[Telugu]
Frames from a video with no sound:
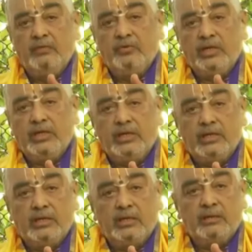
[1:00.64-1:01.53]
ఒక
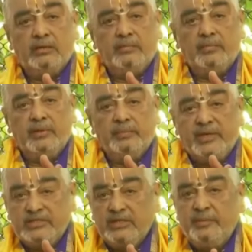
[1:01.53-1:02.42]

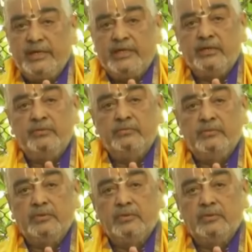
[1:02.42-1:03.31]
ప్రెషర్ పెట్టడం
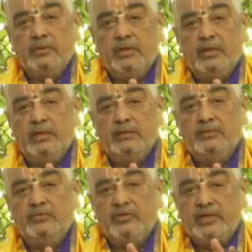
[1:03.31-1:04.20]

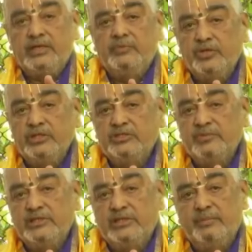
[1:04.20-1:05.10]
త్వరగా
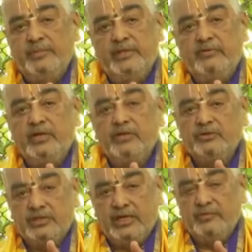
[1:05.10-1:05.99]
ముగించమని చెప్పి
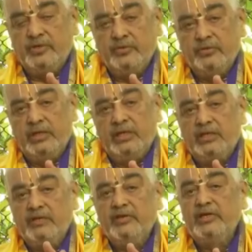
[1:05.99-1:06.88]
వాళ్ళను తరమడం
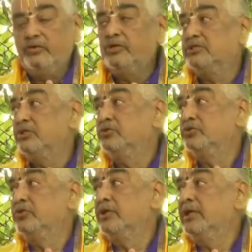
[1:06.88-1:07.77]
ఇవన్నీ కూడా
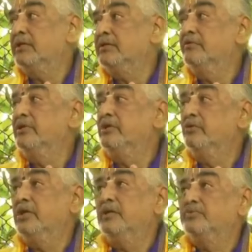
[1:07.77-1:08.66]
జరుగుతూ ఉన్నాయి ఇవన్నీ
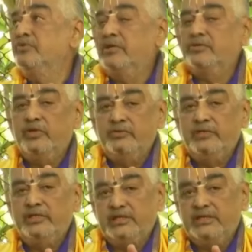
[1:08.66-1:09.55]
కూడా
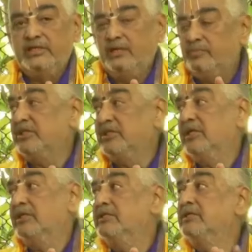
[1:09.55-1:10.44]
స్వామివారికి జరిగే
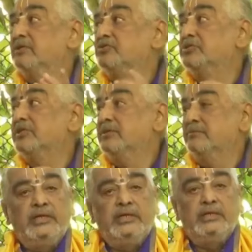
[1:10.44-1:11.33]
అపచారాల కిందకి
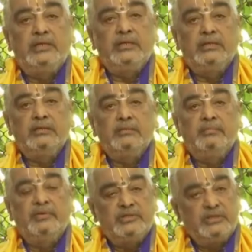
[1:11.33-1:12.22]
వస్తాయి
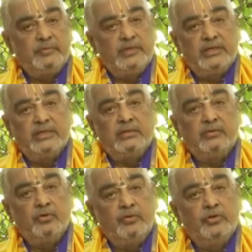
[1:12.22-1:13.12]
పవిత్రమైన
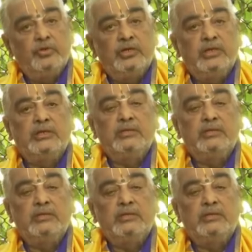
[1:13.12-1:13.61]
గోవు యొక్క